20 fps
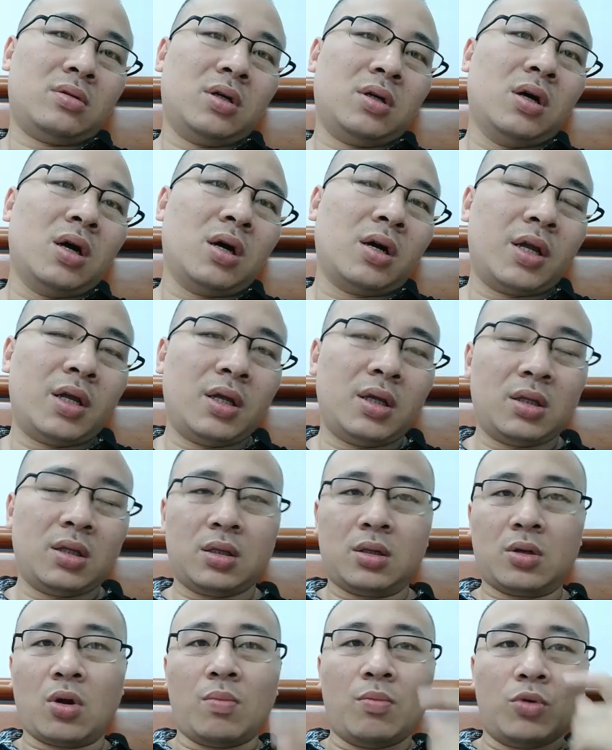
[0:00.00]
thường ấy,
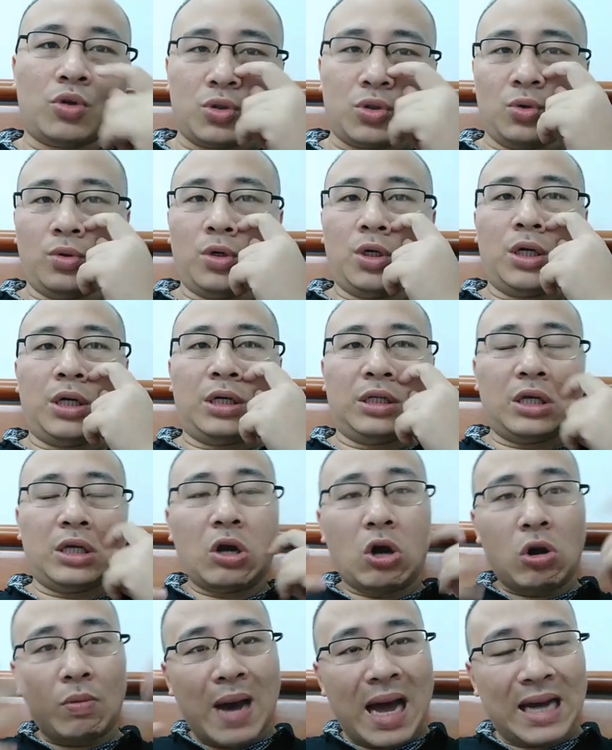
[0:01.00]
có một số người thì
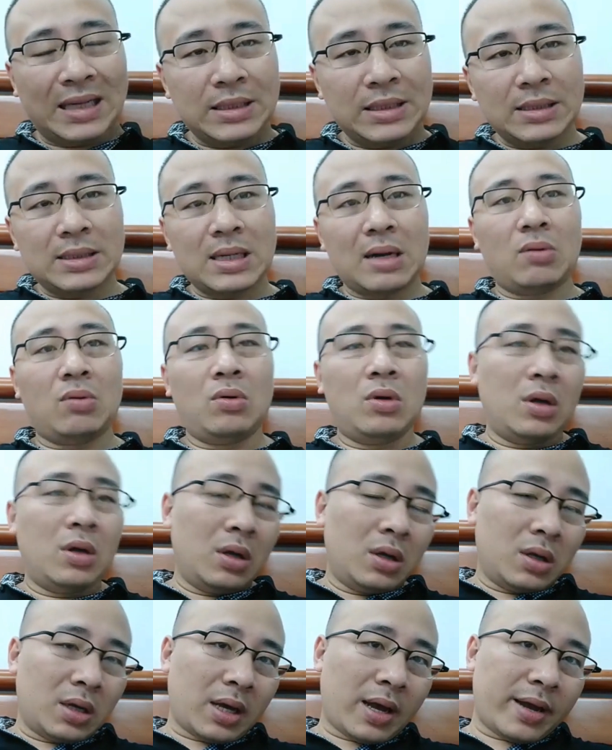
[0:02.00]
họ bán như sau.
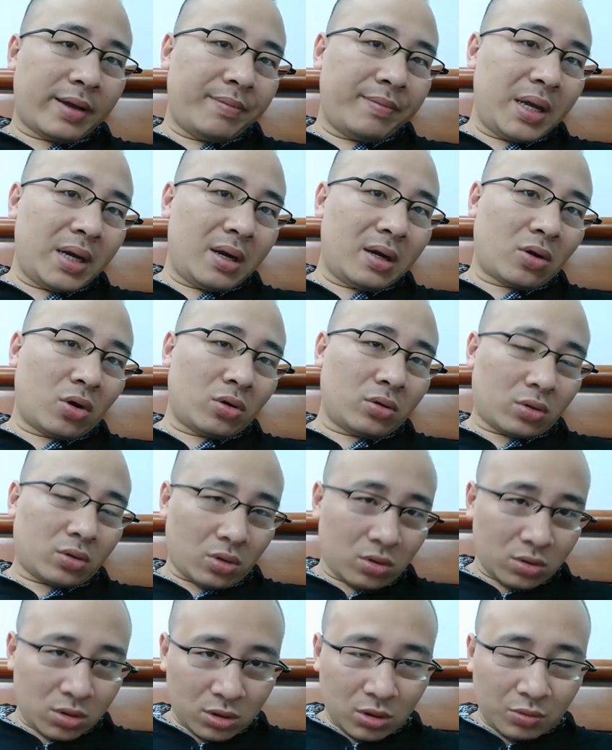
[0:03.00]
Anh biết là có
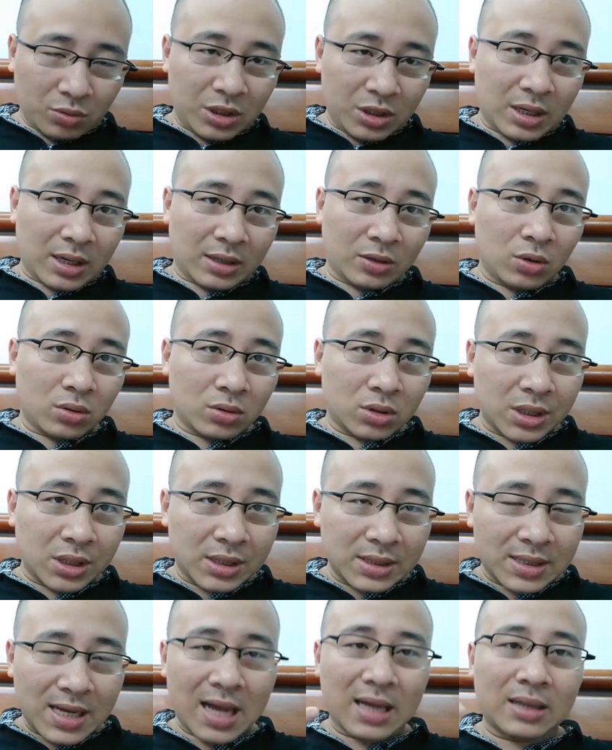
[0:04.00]
có những thông tin là
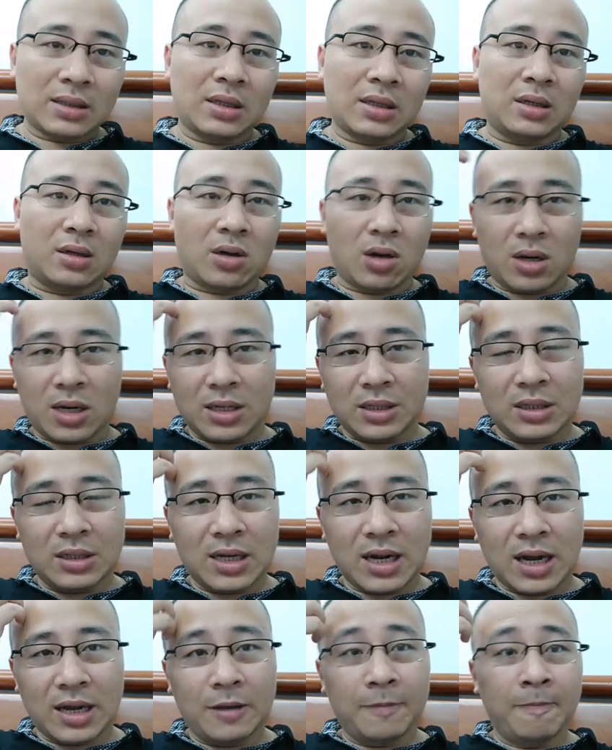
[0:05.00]
chính xác thì họ là như thế
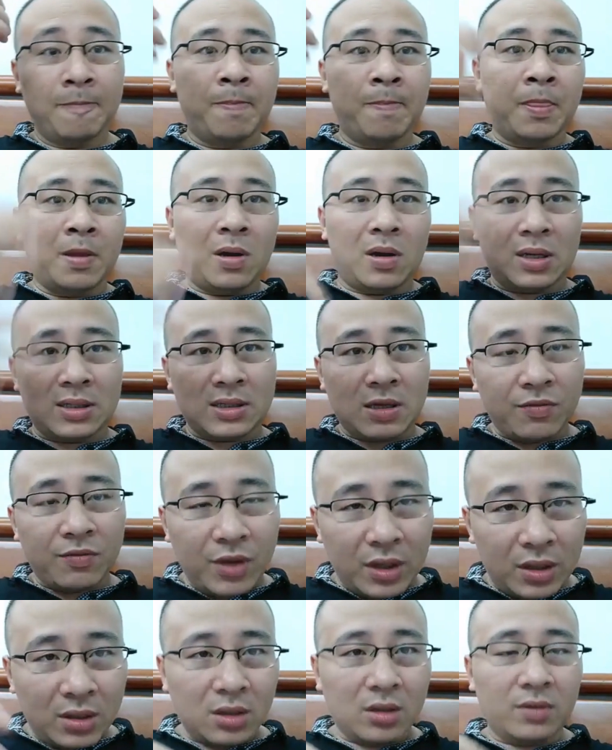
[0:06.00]
này. Họ là giáo
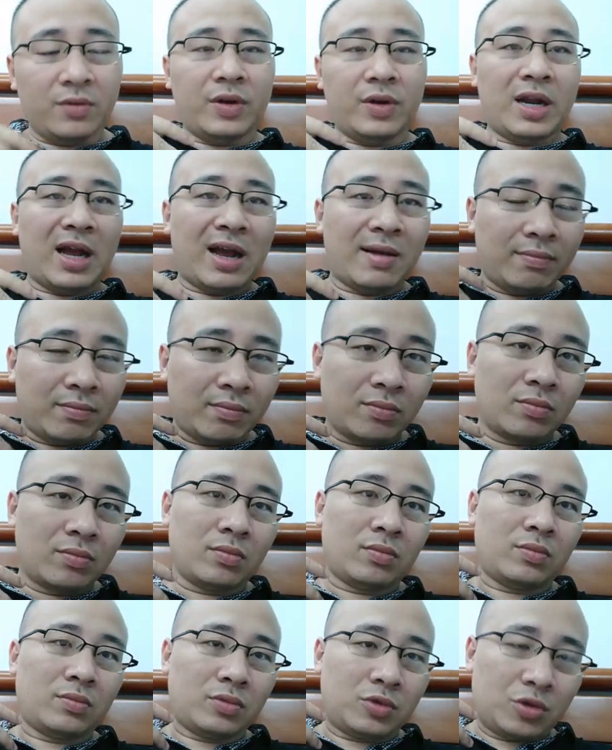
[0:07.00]
viên từ Việt Nam
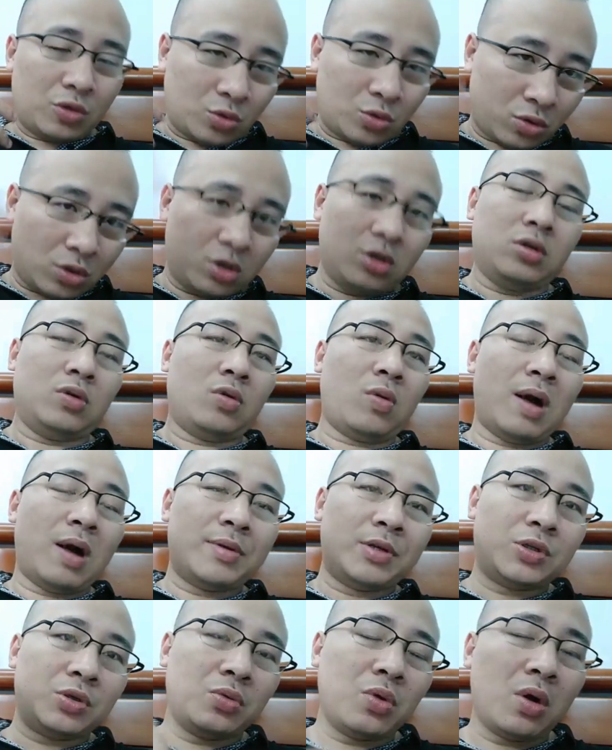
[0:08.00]
cử qua
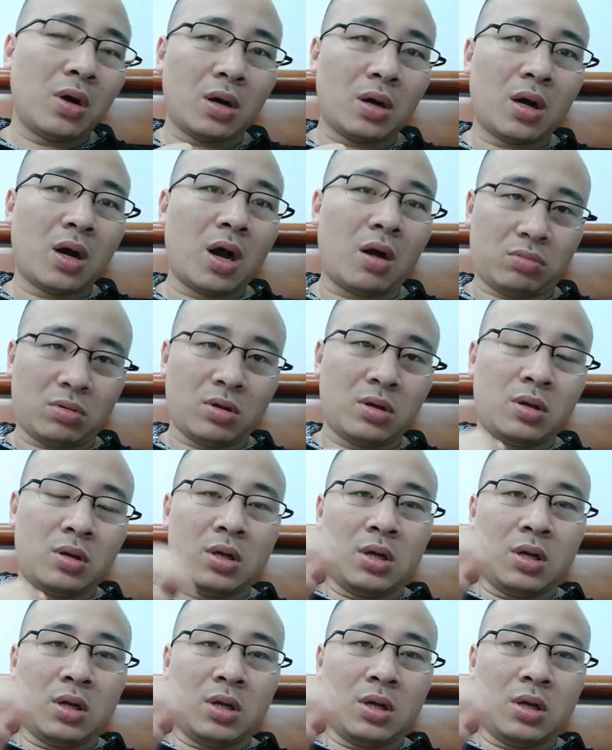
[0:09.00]
bên Trung Quốc học.